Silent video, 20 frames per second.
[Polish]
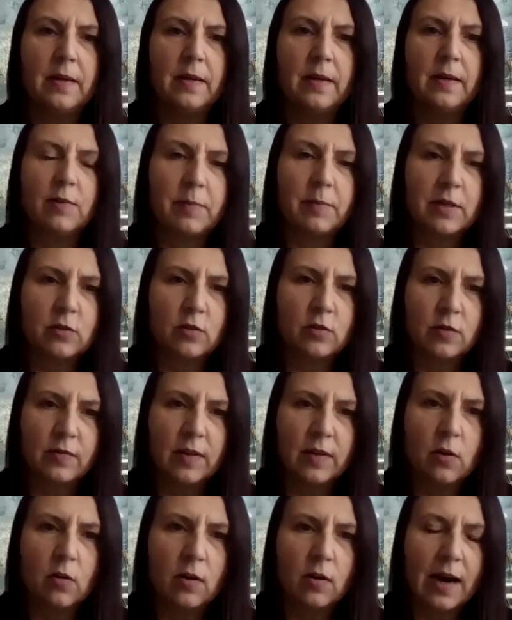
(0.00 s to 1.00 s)
E, nawet
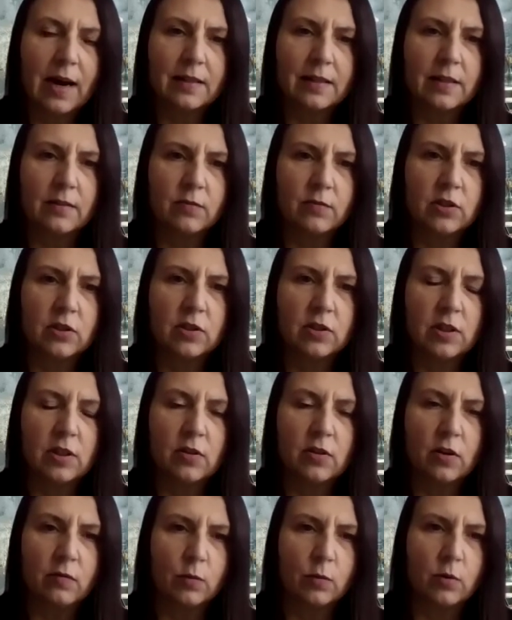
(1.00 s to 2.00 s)
patrząc w jego kartę widzi
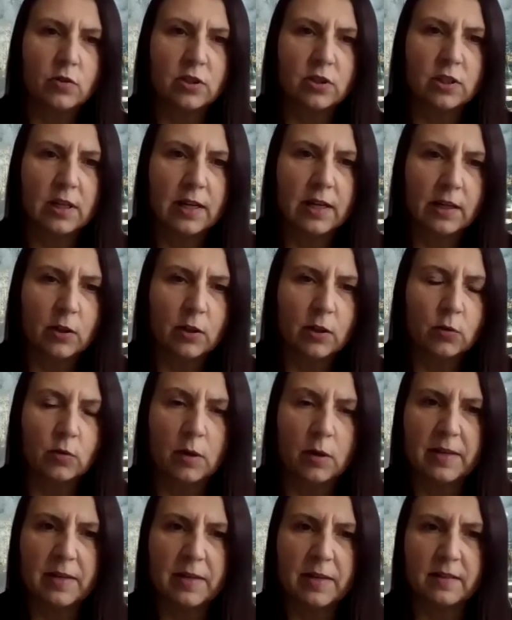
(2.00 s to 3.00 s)
tylko i wyłącznie leki,
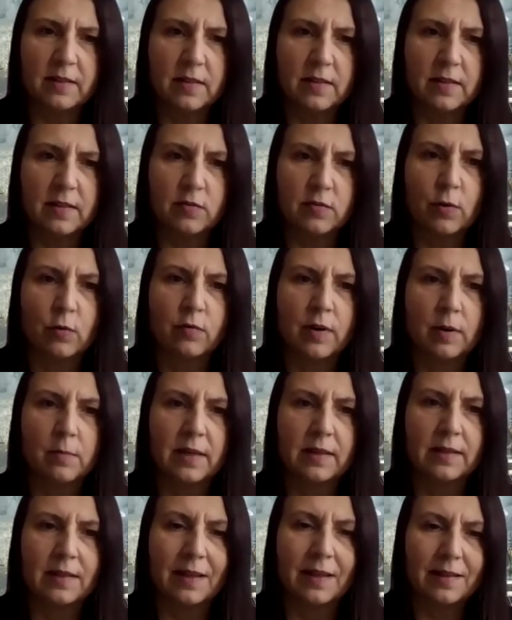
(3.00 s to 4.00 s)
które pacjent zażywał w
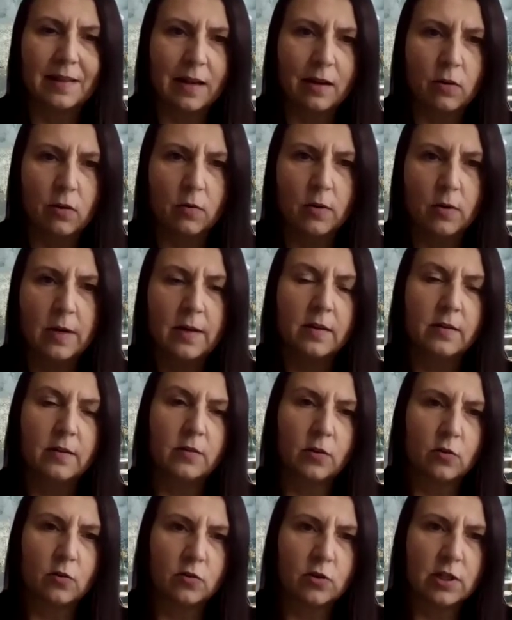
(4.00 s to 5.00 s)
ramach danego
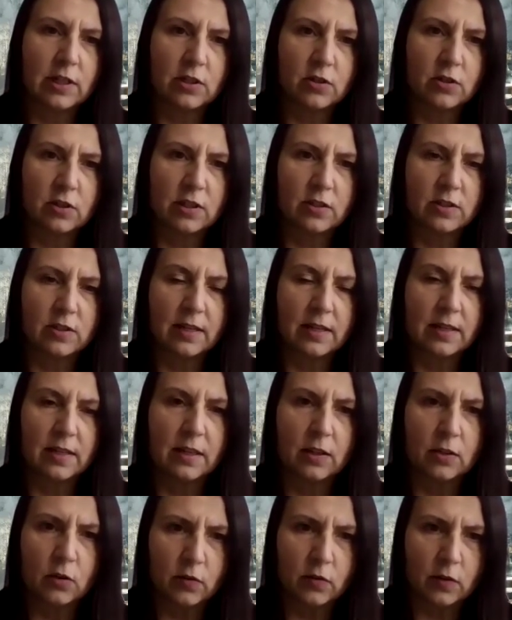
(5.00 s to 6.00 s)
schorzenia czy też danej
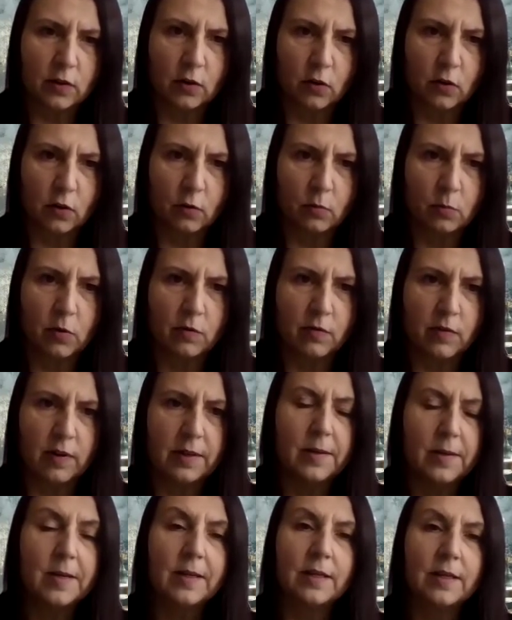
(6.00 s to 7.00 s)
jednostki
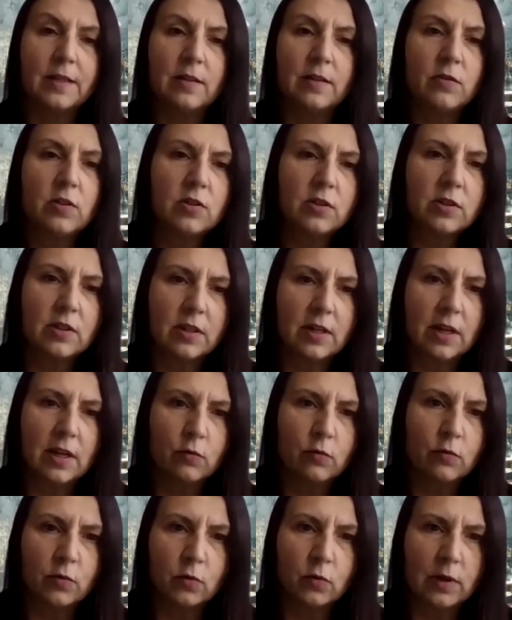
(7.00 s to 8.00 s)
chorobowej i nie widzi tych
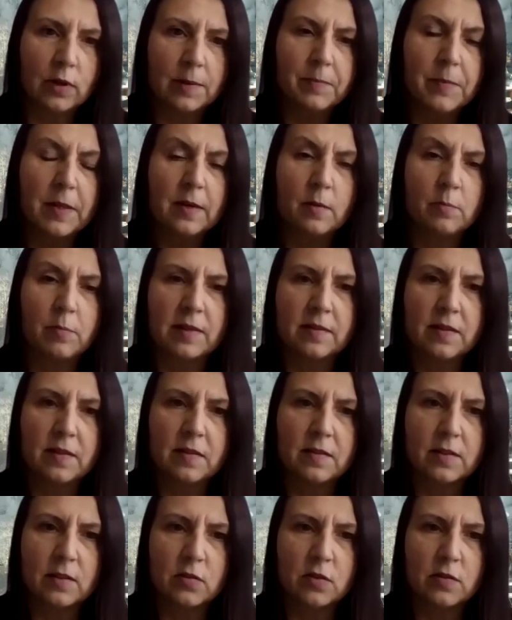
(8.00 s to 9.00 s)
leków, które
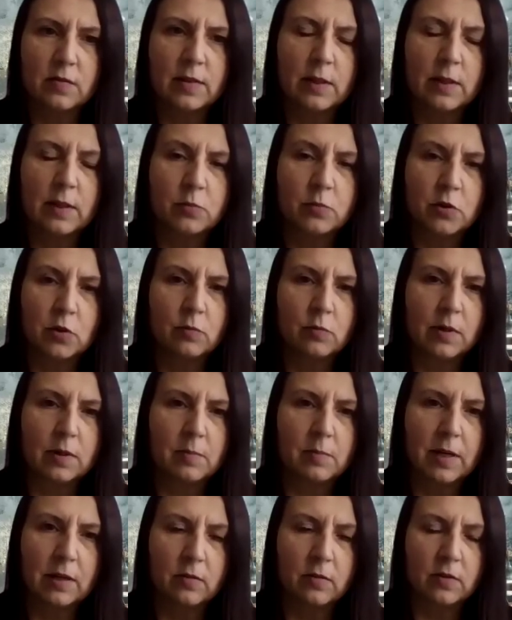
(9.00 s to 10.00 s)
pacjent zażywa na przykład
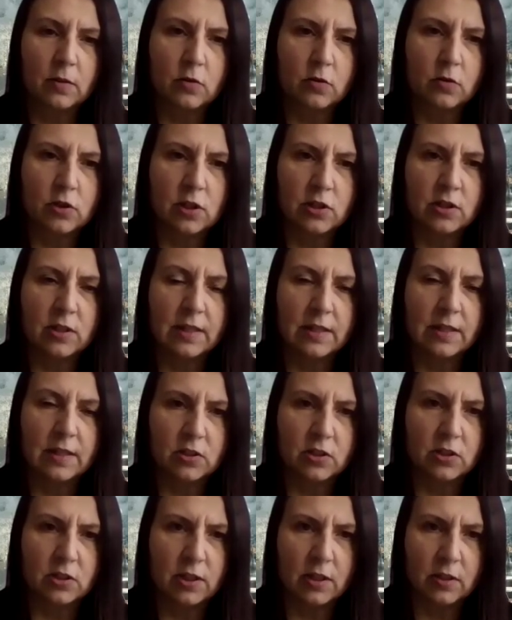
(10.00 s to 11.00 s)
mając jednocześnie
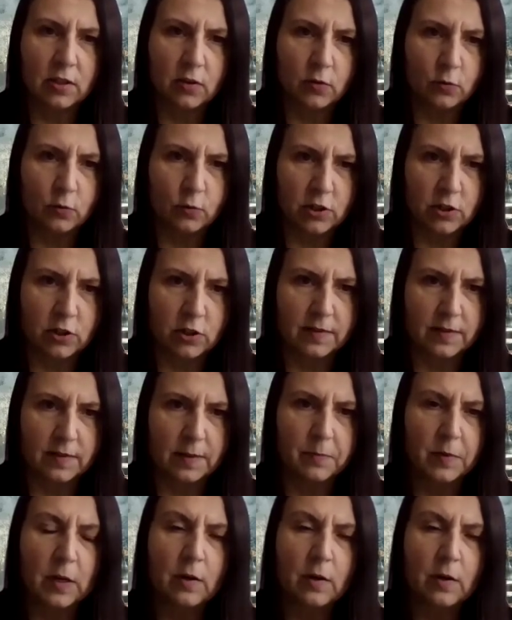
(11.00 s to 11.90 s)
nadciśnienie i cukrzycę.